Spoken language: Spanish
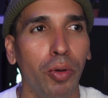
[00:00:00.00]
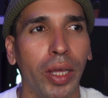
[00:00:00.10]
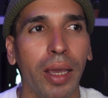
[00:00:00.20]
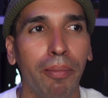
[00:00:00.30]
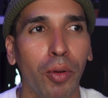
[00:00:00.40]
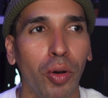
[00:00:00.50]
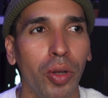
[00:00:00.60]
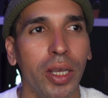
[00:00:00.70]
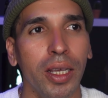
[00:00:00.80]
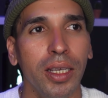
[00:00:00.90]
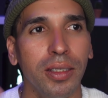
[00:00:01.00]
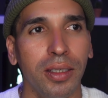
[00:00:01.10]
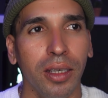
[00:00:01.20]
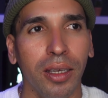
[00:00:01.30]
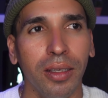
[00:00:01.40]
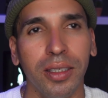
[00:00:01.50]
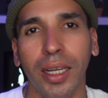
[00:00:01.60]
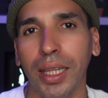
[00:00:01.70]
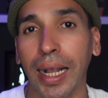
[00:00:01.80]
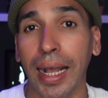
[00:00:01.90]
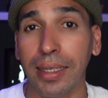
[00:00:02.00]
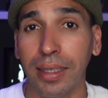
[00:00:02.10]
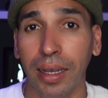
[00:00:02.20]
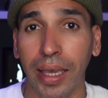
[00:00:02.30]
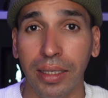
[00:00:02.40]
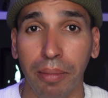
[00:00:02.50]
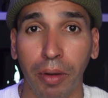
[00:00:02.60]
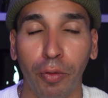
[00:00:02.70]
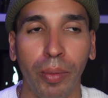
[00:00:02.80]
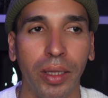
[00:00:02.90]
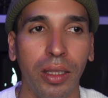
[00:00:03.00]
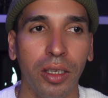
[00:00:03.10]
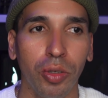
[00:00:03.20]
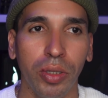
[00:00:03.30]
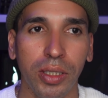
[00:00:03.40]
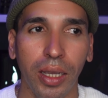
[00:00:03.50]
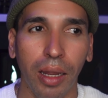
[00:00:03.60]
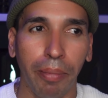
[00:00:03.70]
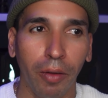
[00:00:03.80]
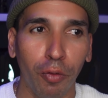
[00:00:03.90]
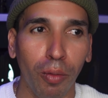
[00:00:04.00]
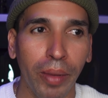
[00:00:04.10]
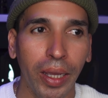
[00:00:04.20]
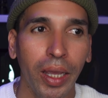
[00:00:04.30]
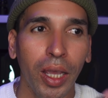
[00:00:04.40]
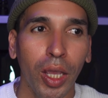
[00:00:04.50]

Por ejemplo, si cierta casa que hace perfumes de nicho dice que el perfume